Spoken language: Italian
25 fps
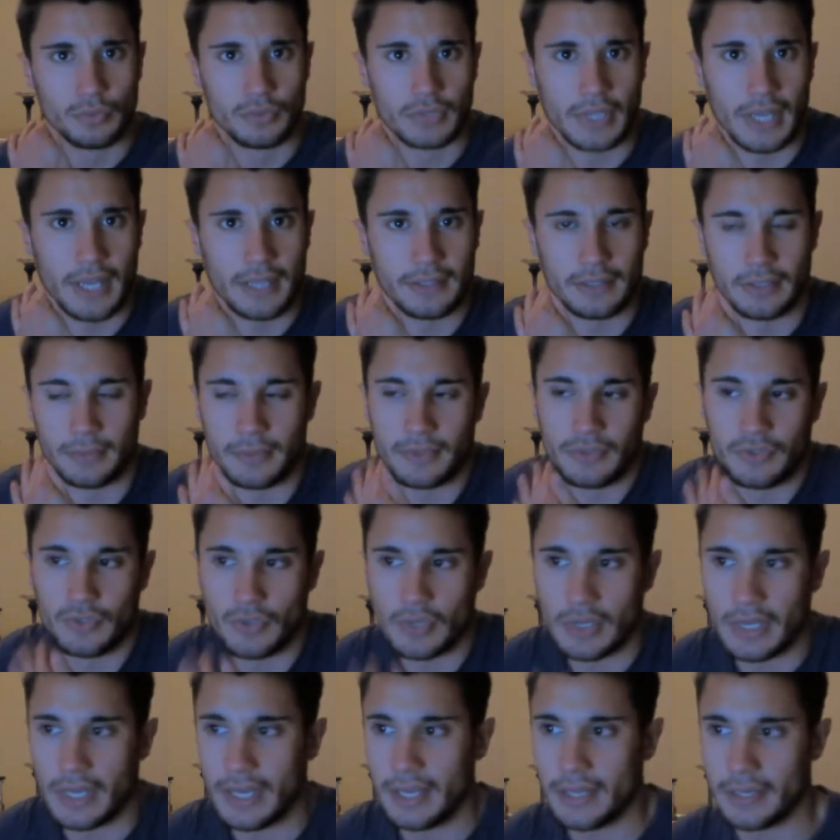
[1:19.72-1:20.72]
usate per
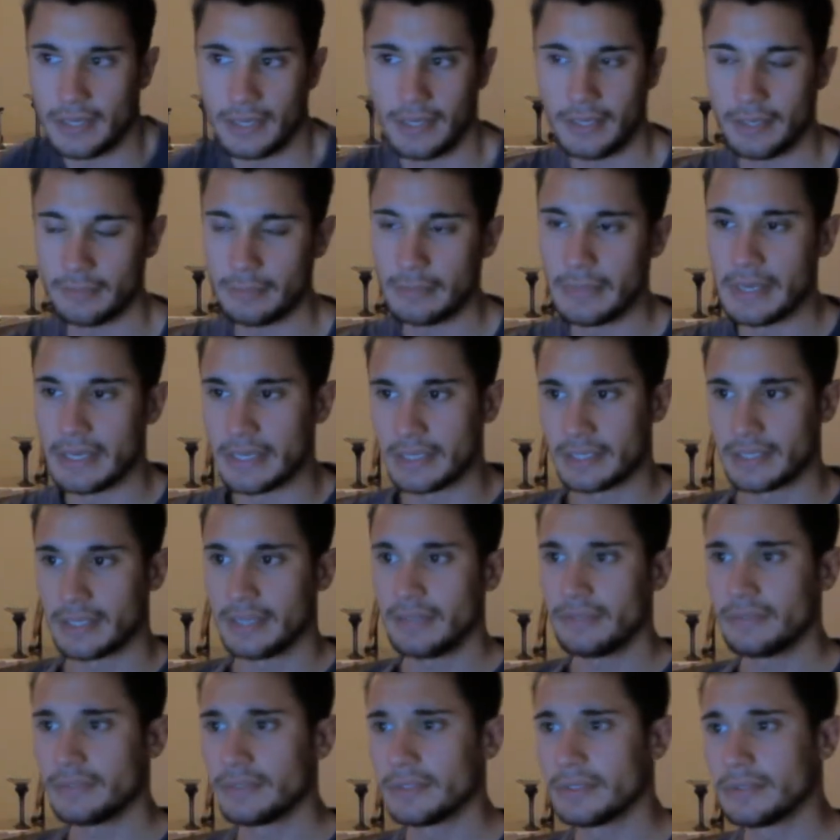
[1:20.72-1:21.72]
giocare a
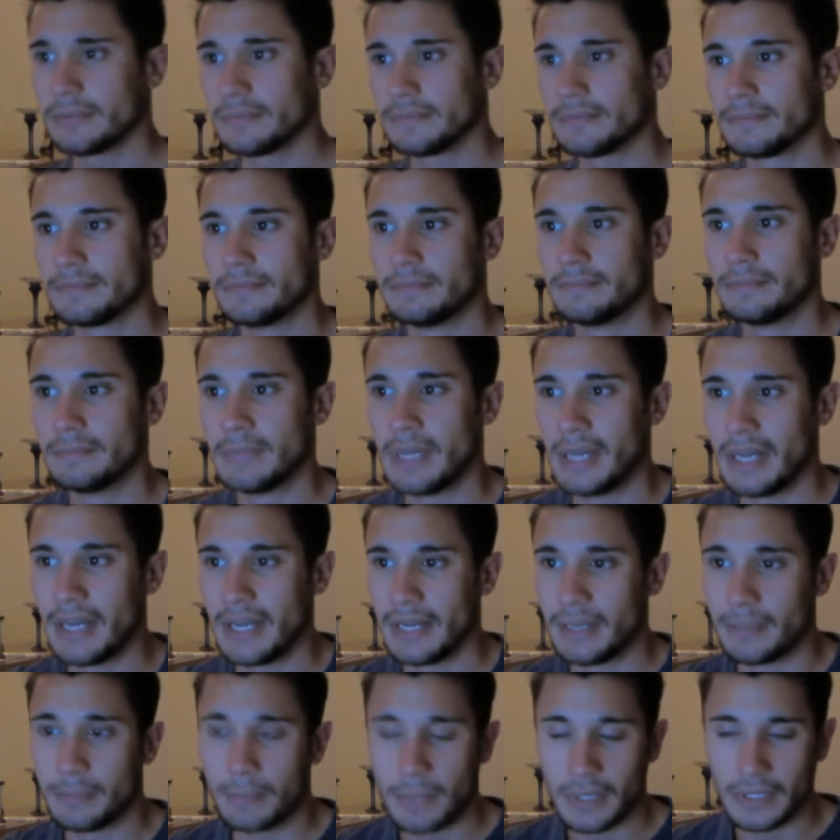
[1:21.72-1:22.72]
Minecraft,
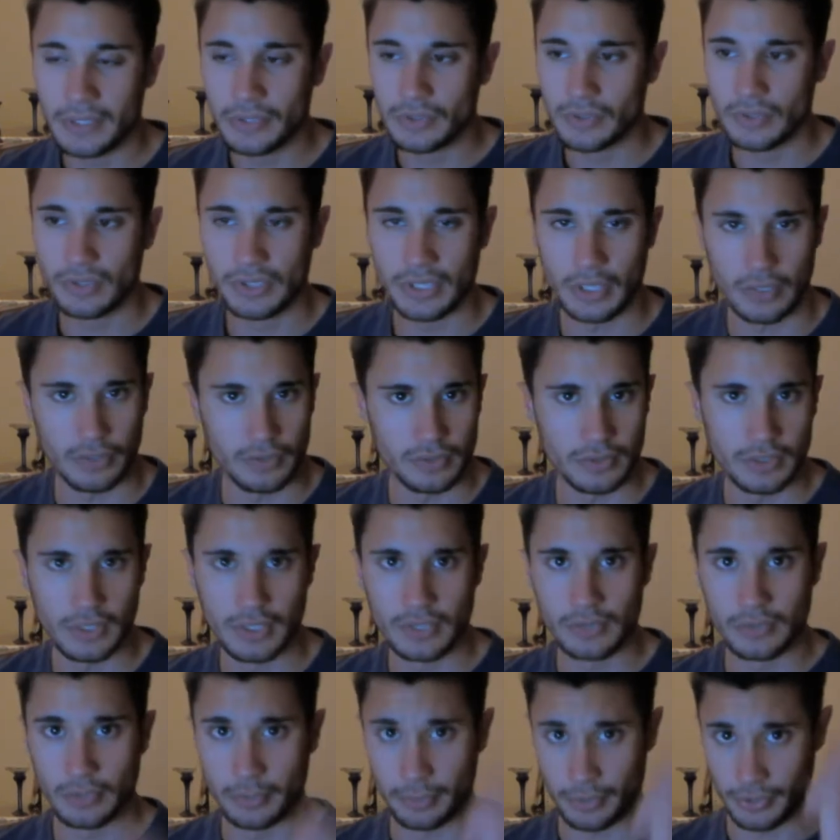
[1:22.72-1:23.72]
ma penso sia lo
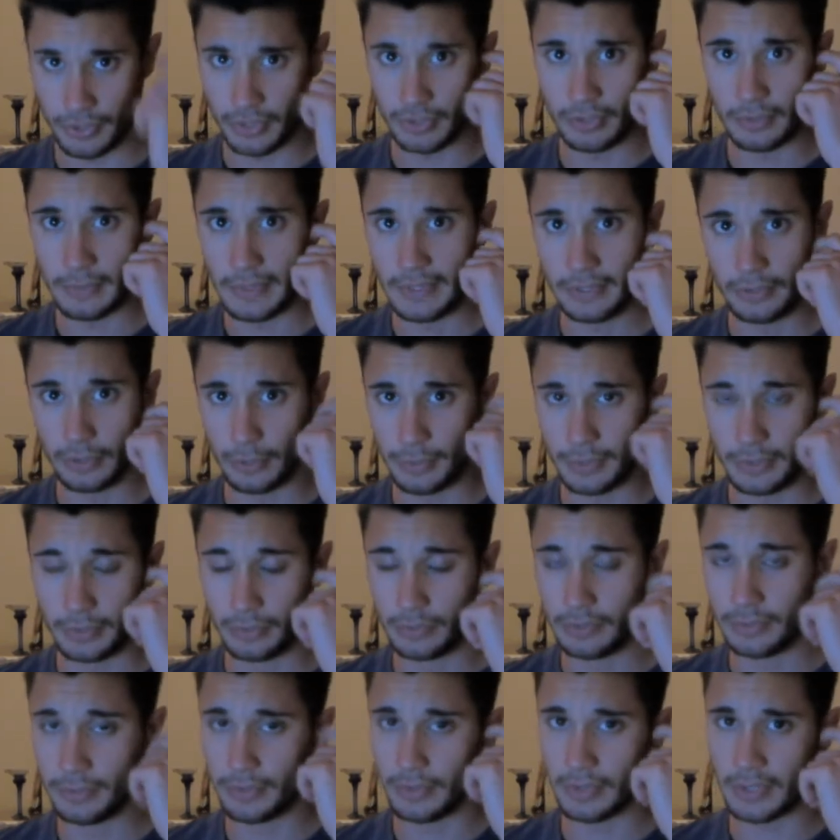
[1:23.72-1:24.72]
stesso il procedimento per
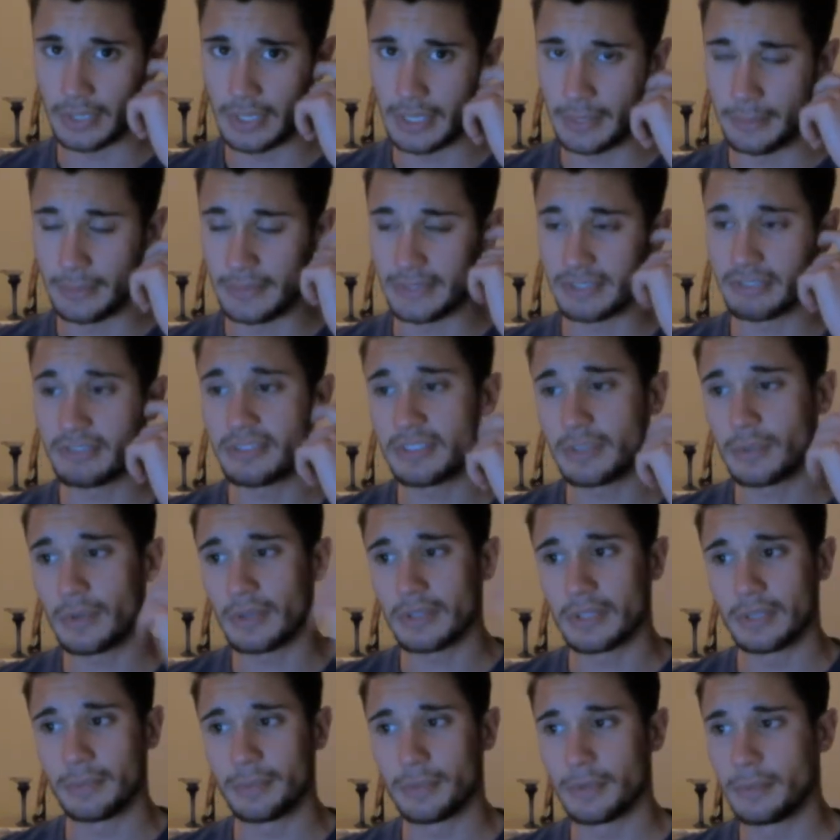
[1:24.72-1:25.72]
tutti i programmi. Se avete
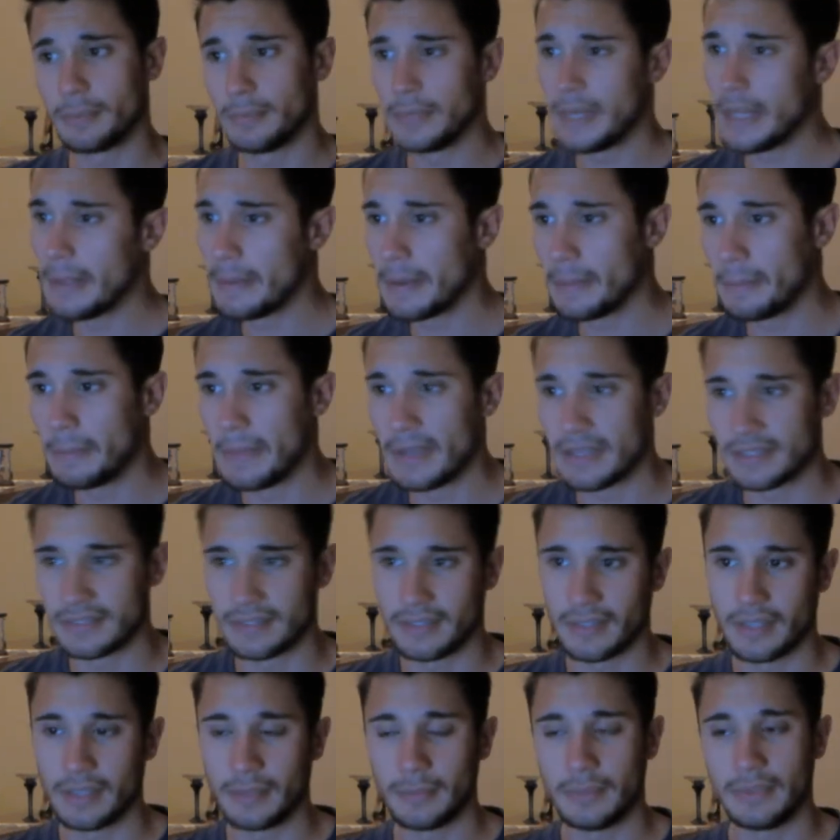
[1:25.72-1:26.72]
qualche problema
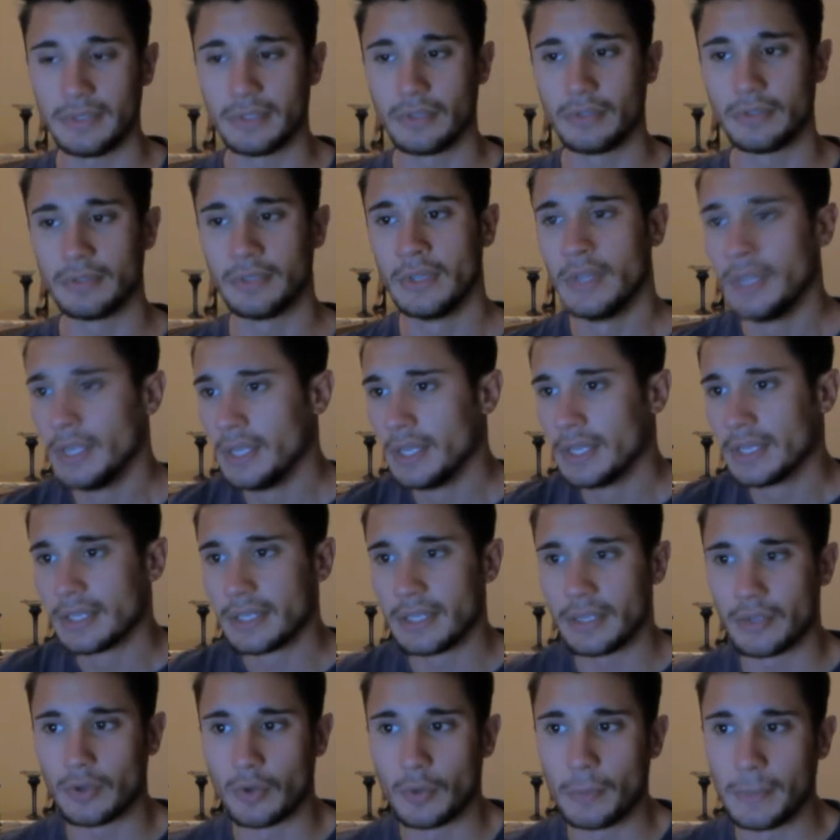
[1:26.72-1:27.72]
basta che mi
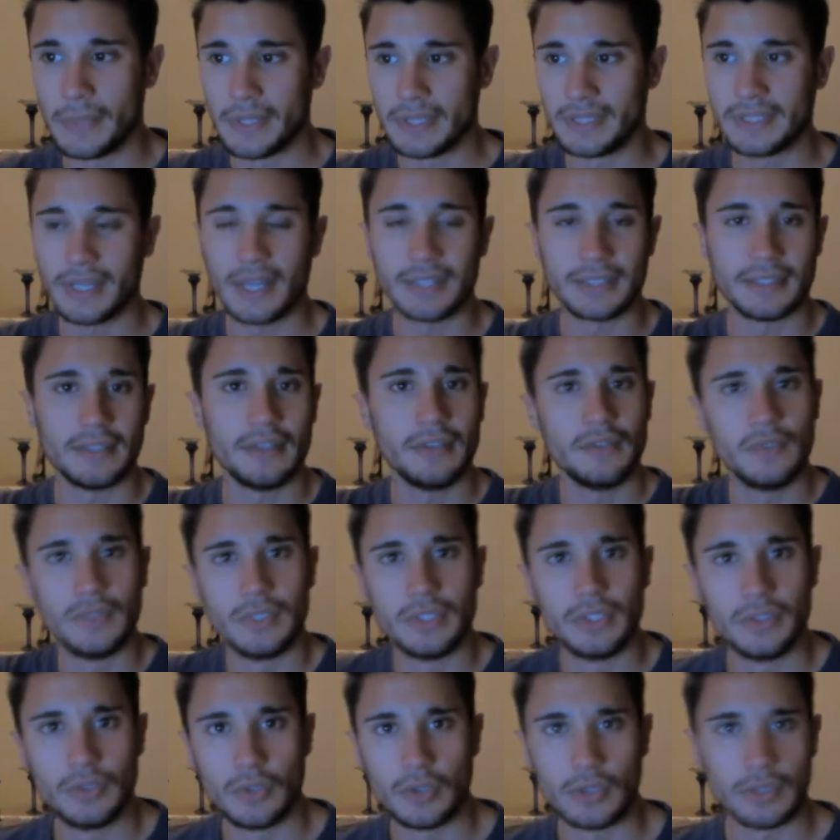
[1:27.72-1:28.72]
che commentate nel
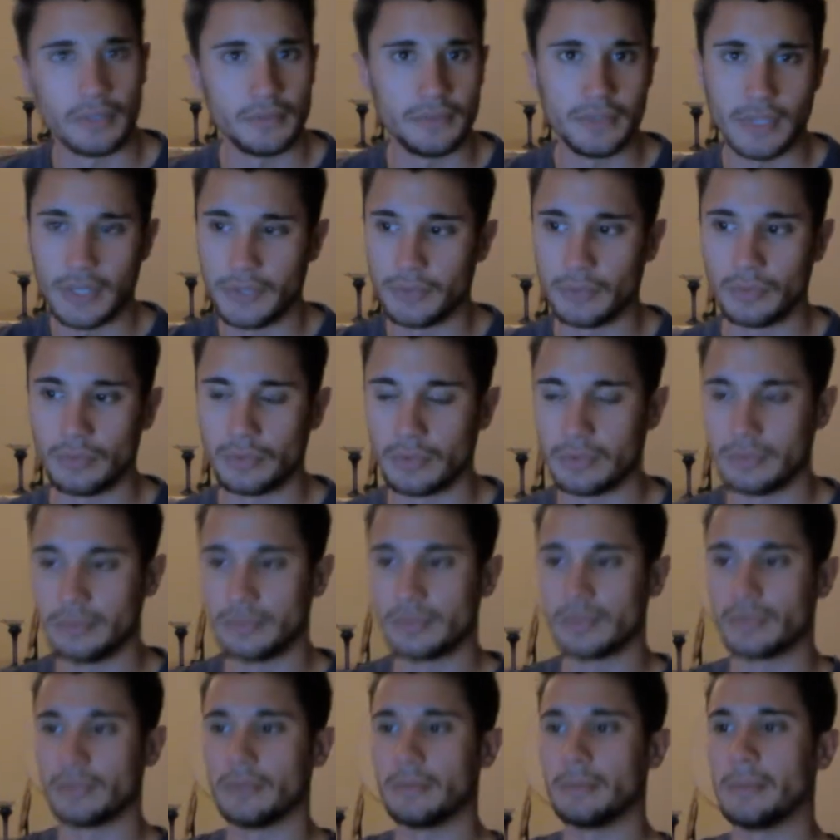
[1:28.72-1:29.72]
video e vi aiuto
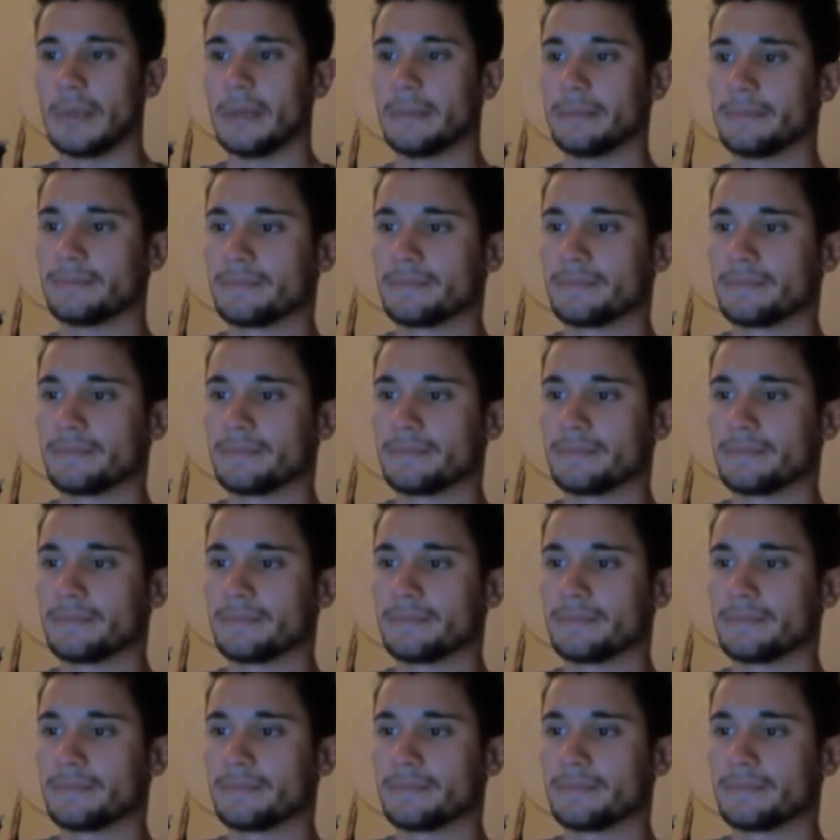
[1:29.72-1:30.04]
insomma.